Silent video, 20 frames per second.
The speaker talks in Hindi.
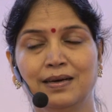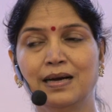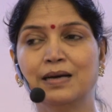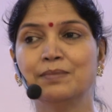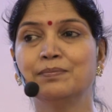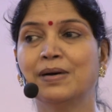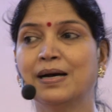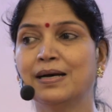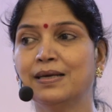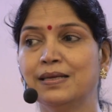
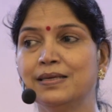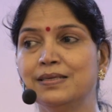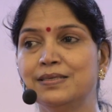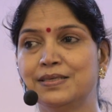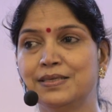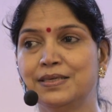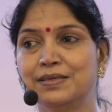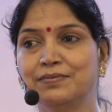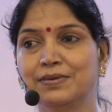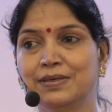हमारे
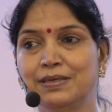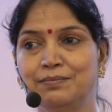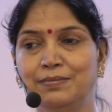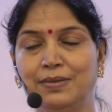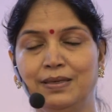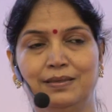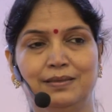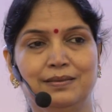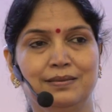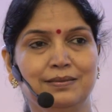जीवन
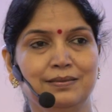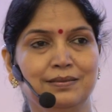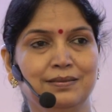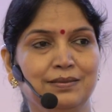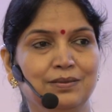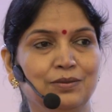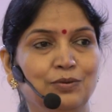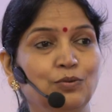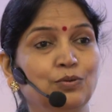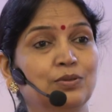में
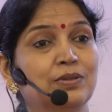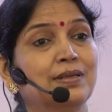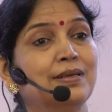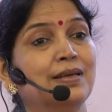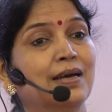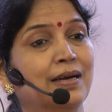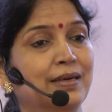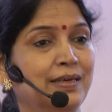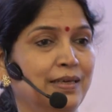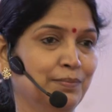
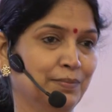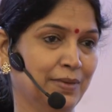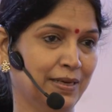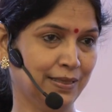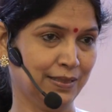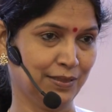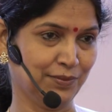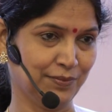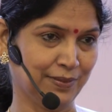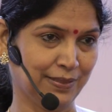उतना ही
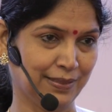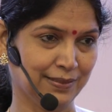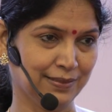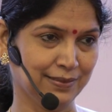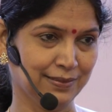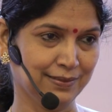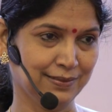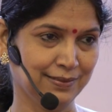महत्व है